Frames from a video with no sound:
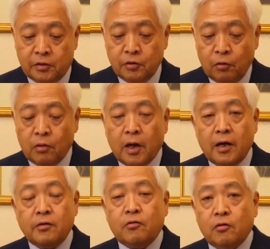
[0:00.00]
4
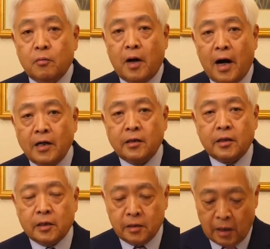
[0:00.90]
日以降も入っ
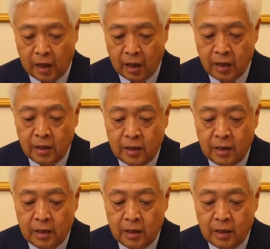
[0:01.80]
てきた